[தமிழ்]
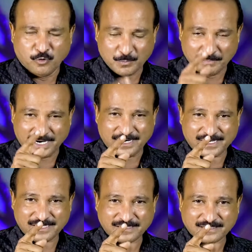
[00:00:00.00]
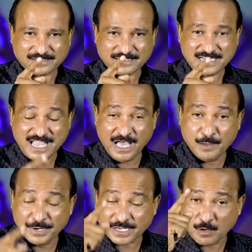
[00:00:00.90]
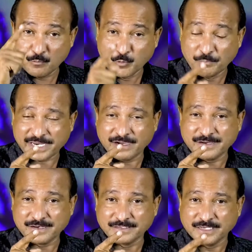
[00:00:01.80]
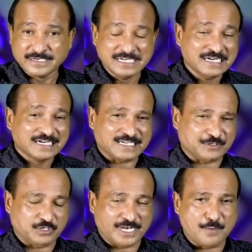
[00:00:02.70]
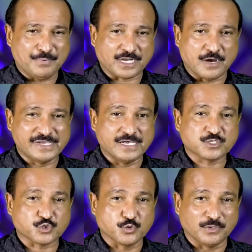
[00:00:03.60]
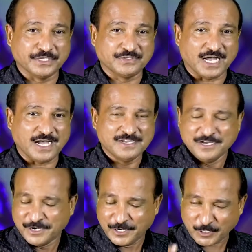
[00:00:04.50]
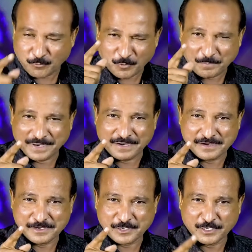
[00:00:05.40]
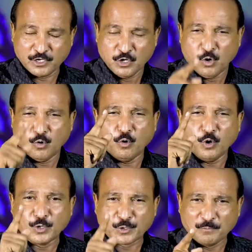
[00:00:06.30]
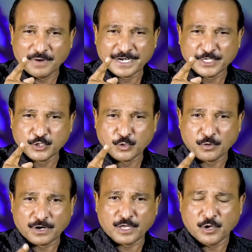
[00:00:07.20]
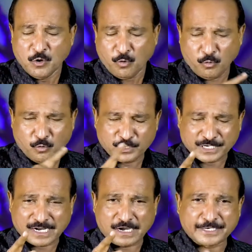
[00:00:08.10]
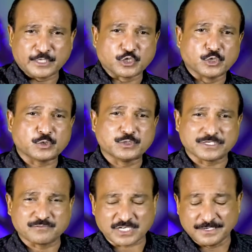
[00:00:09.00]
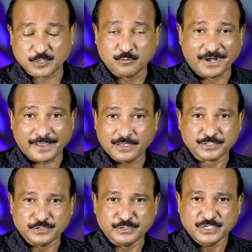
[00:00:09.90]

உண்மாள் ஆபிரகாம் உண்மையாக இருந்தான் கத்தர் ஆபிரகாமை ஆசிர்வதித்தான் நீங்கள் உண்மையாக இருங்க ஒரு மனிதனும் உங்களை ஒரு காரியத்திலும் குற்றம் சாட்ட முடியாது